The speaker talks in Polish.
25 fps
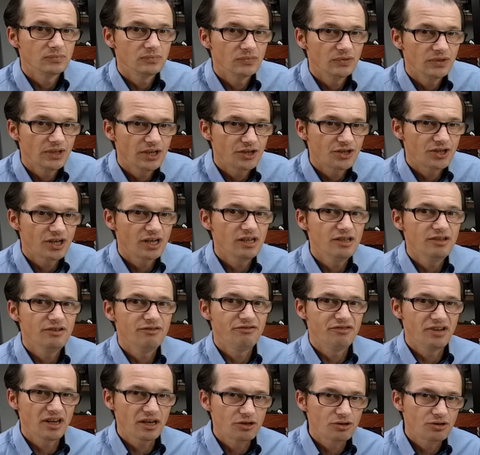jeżeli
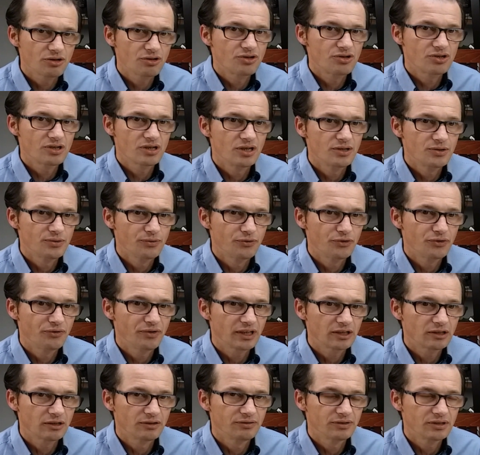większość strzelców
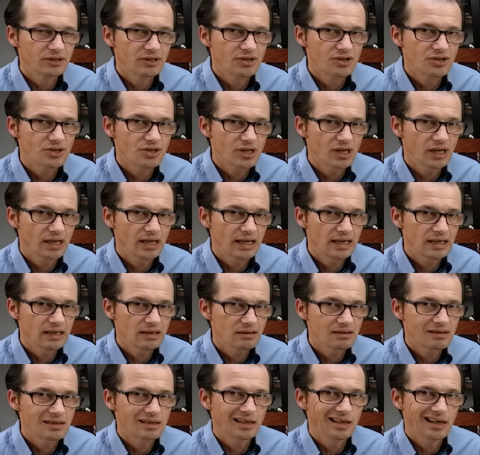światowych strzela
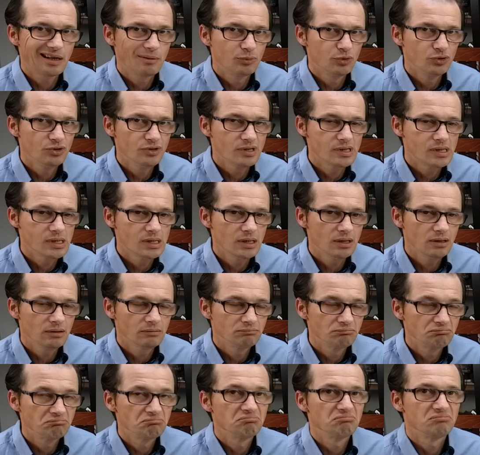z tej amunicji,
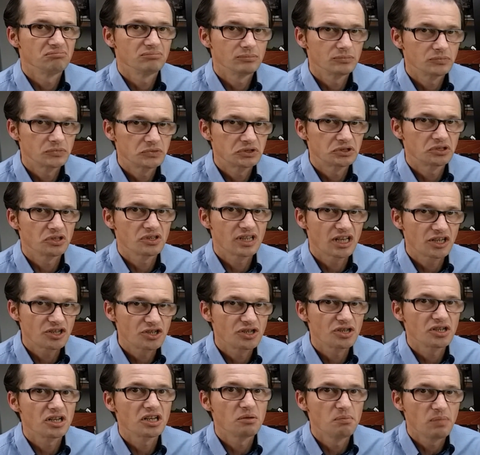to znaczy,
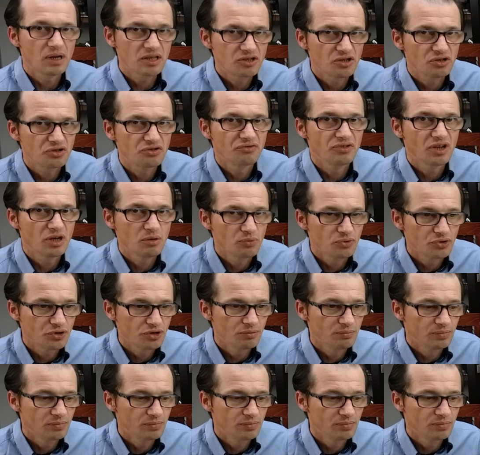że chyba coś w niej musi